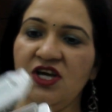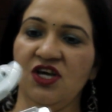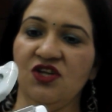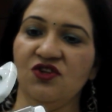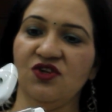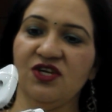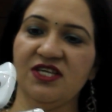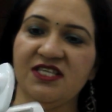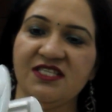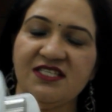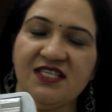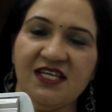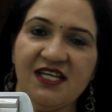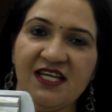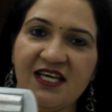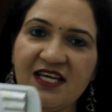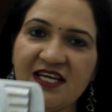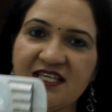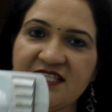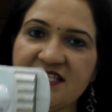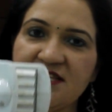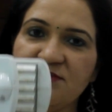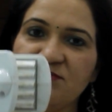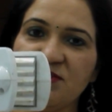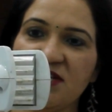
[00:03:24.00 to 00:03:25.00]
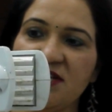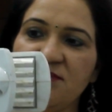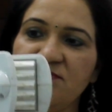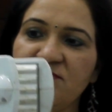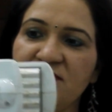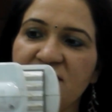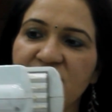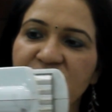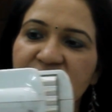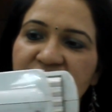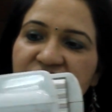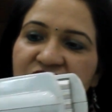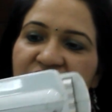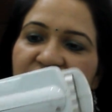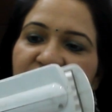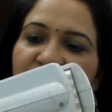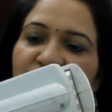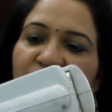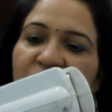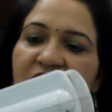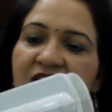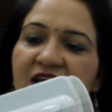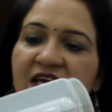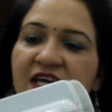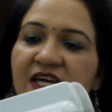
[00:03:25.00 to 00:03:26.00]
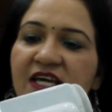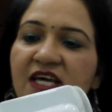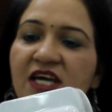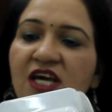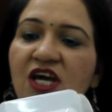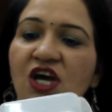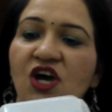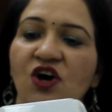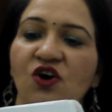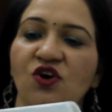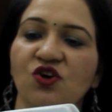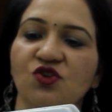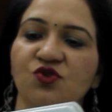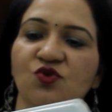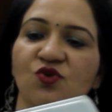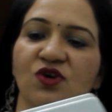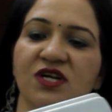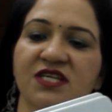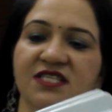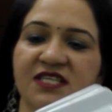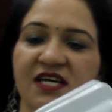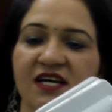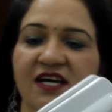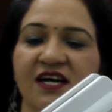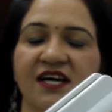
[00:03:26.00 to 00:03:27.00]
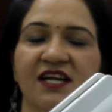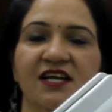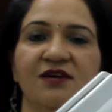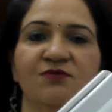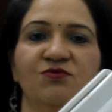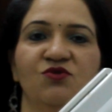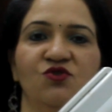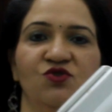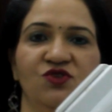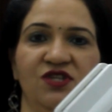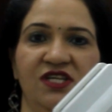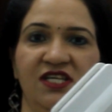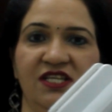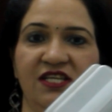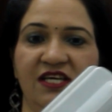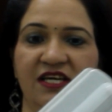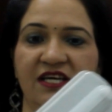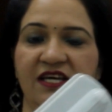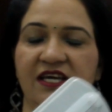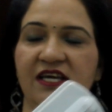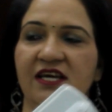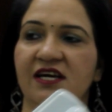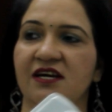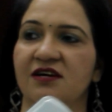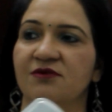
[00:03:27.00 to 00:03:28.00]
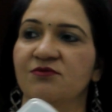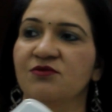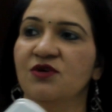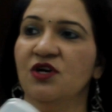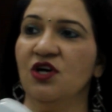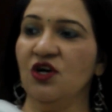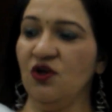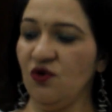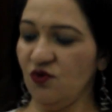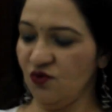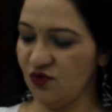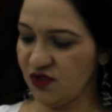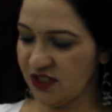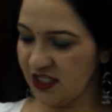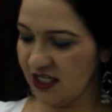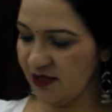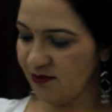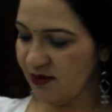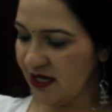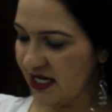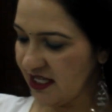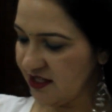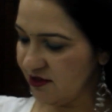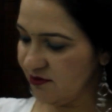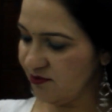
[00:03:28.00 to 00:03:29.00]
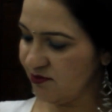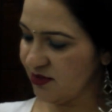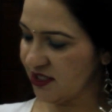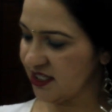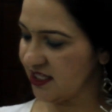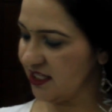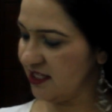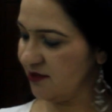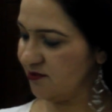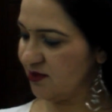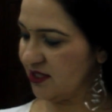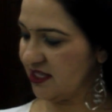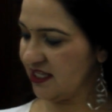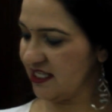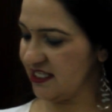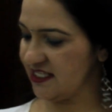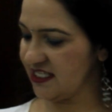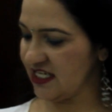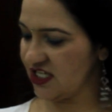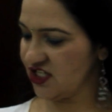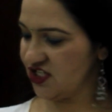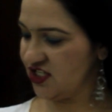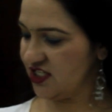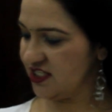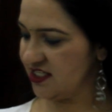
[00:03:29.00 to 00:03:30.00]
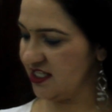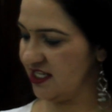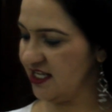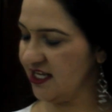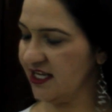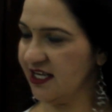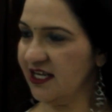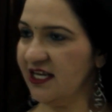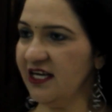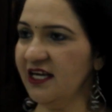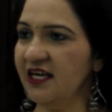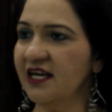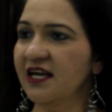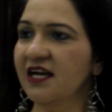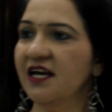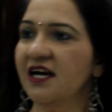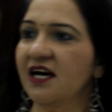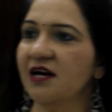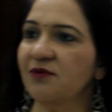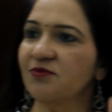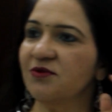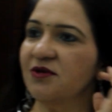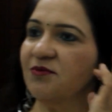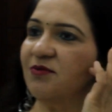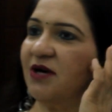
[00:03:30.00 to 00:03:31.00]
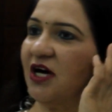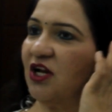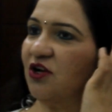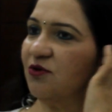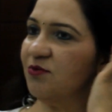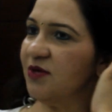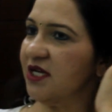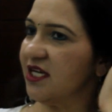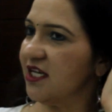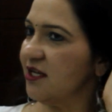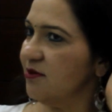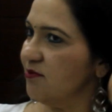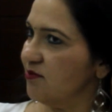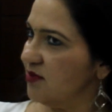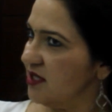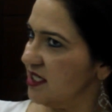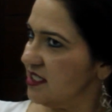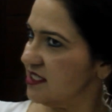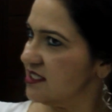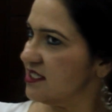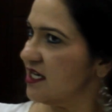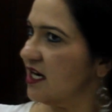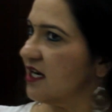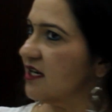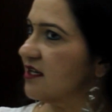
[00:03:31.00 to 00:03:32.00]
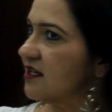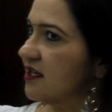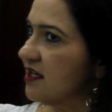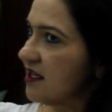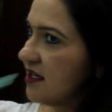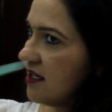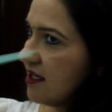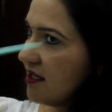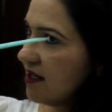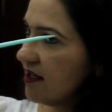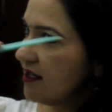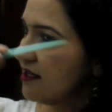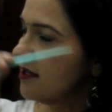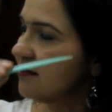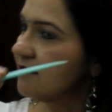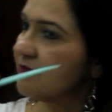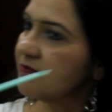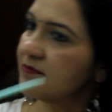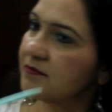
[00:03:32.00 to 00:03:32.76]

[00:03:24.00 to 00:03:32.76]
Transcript: तो इस तरीके से हम क्रिम्पिंग मशीन को लेंगे और थोड़ा सा गर्म होने देंगे हम उसके बाद हम पतले पतले सेक्शंस लेके अपने बालों में क्रिम्पिंग स्टार्ट करेंगे